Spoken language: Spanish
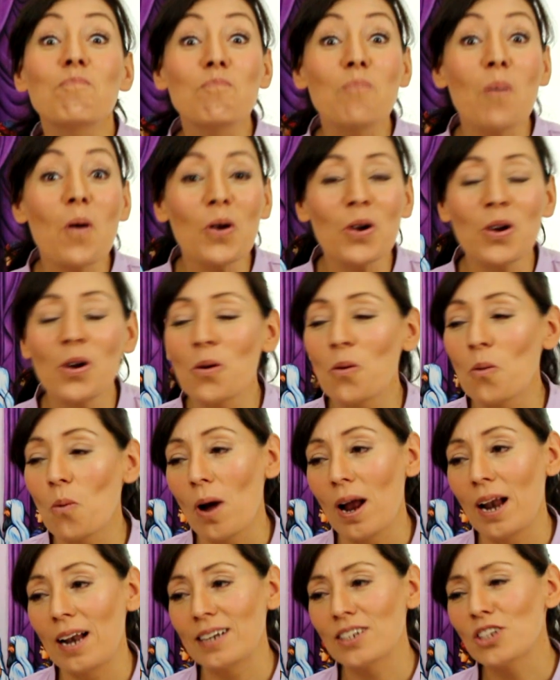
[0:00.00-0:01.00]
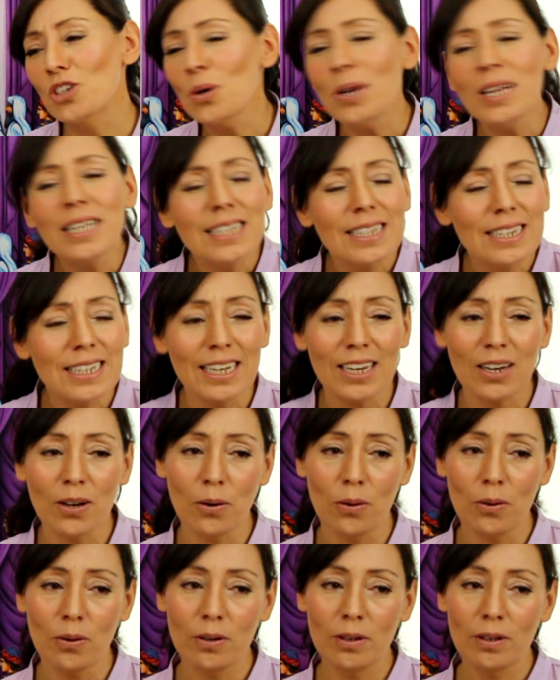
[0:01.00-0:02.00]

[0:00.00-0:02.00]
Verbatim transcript: Por lo cual yo les digo